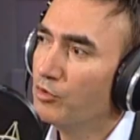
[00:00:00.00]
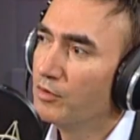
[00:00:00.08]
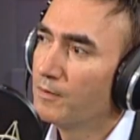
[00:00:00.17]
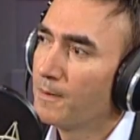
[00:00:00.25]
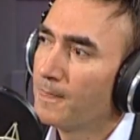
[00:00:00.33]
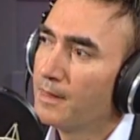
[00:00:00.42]
mi
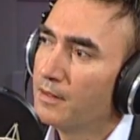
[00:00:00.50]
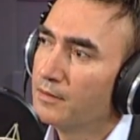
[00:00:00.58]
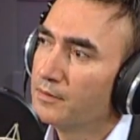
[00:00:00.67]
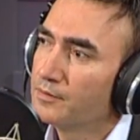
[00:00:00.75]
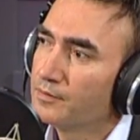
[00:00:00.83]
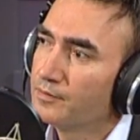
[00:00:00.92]
bu?
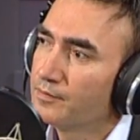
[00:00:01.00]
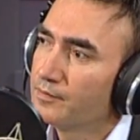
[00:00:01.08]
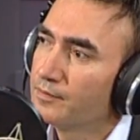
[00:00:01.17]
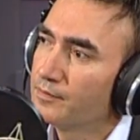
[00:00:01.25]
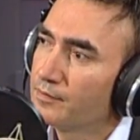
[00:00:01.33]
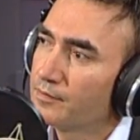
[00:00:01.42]
Ee,
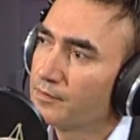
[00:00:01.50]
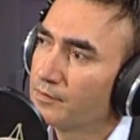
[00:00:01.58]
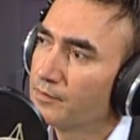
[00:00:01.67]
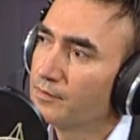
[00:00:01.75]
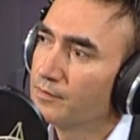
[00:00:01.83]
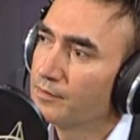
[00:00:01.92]

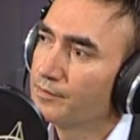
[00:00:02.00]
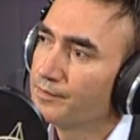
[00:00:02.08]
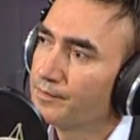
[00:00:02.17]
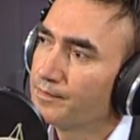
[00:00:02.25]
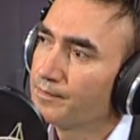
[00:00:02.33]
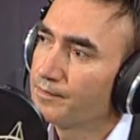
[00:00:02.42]
sanıyorum Demir
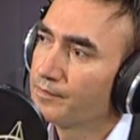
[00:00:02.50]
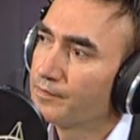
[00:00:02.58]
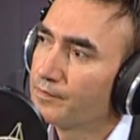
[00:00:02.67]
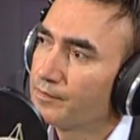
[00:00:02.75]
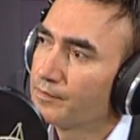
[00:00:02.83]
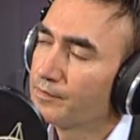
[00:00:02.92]
Hattım
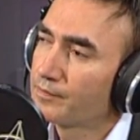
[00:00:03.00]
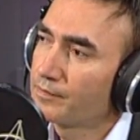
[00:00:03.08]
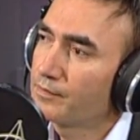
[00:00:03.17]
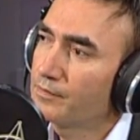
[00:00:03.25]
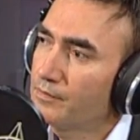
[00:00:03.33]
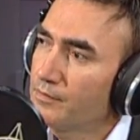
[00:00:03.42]
Yalnızlığı nasıl
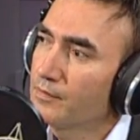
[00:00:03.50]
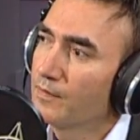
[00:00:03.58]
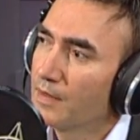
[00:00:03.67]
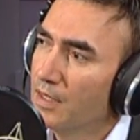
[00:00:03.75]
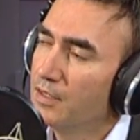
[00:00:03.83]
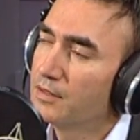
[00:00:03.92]
bir
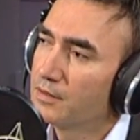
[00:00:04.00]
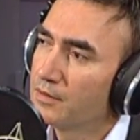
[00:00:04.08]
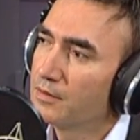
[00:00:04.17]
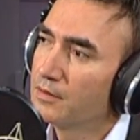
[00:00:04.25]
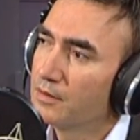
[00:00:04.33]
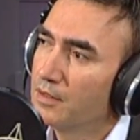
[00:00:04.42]
milatsa benim
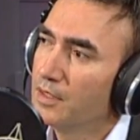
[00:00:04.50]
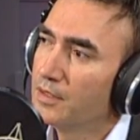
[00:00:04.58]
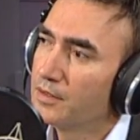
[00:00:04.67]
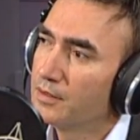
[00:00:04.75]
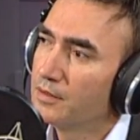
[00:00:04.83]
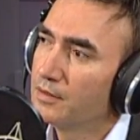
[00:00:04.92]
evet.
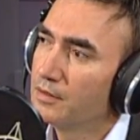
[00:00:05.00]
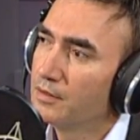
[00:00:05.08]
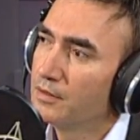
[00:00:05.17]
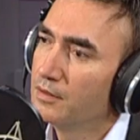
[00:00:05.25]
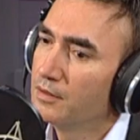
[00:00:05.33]
hayatımda. Evet.